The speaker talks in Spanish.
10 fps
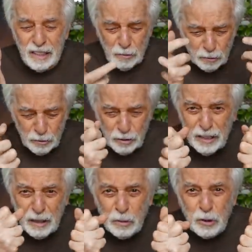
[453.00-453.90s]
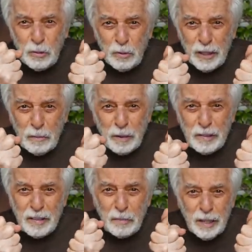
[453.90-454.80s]
que funciona mucho por el
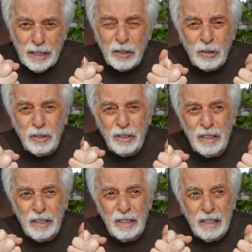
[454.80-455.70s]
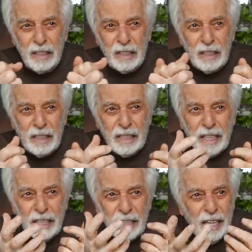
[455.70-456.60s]
pensamiento y
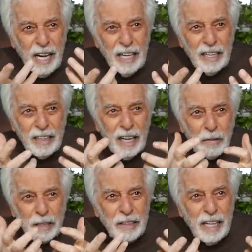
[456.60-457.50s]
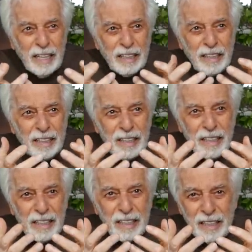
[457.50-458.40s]
quiere ideales, la verdad,
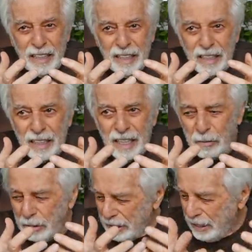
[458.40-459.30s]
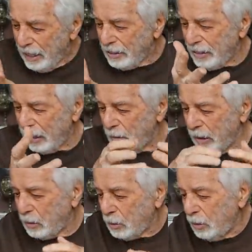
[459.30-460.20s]
eh, la belleza, ves
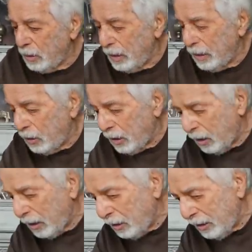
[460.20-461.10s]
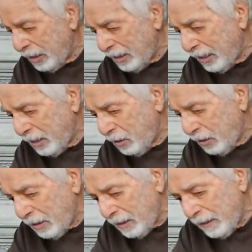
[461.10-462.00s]
tú, lo, esas tres
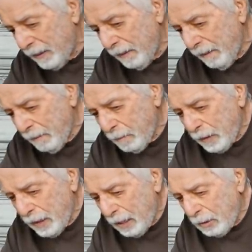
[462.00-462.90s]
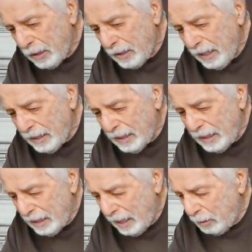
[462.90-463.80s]
cosas, la verdad,
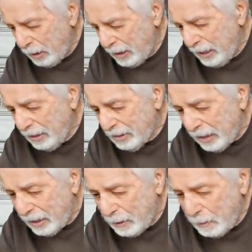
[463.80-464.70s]
la belleza,